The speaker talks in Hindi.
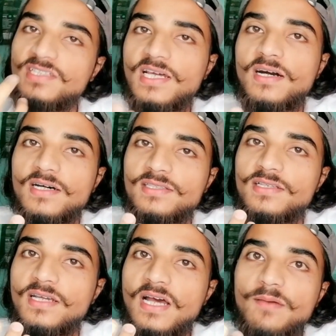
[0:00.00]
सीधा
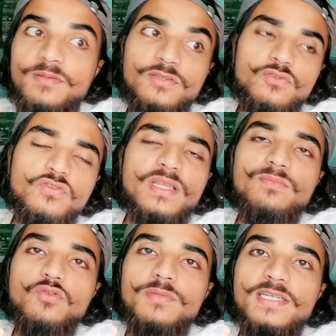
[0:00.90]
हाथ अपने दूसरे
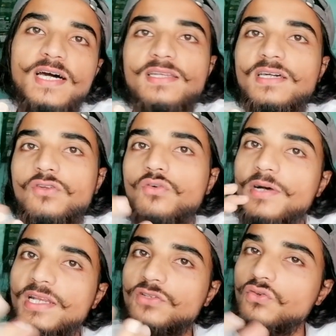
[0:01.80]
मुंह में डालकर
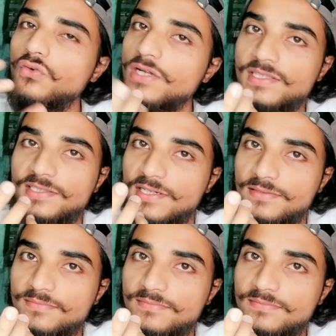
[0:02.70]
घुमाना शुरू कर दिया